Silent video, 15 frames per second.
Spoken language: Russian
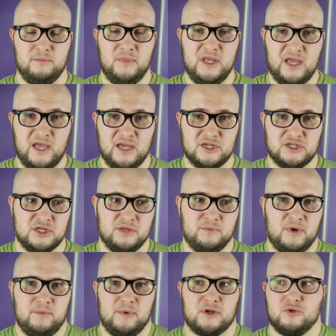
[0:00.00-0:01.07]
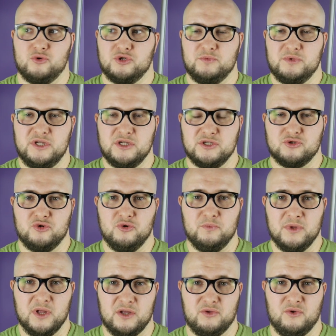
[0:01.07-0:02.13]
Меняя же, например, ту же материнскую
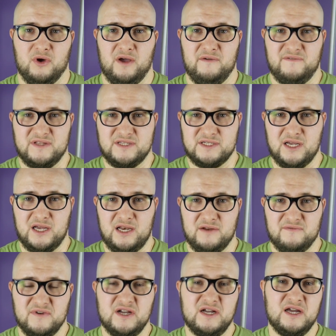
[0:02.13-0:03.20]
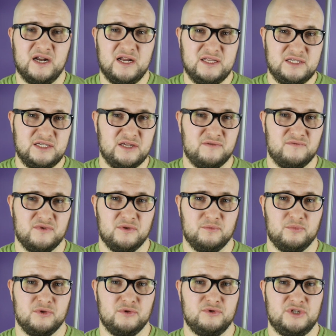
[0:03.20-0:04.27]
плату официально, вы гарантированно
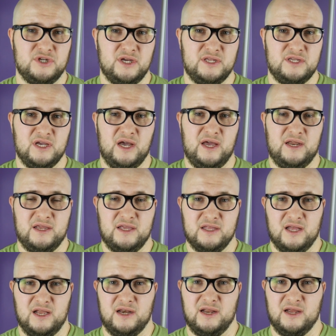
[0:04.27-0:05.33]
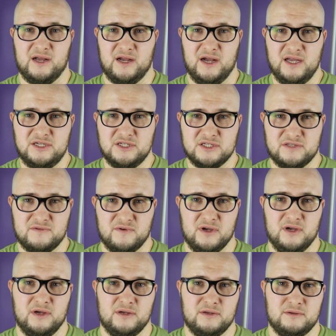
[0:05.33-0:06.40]
получаете оригинальное качество,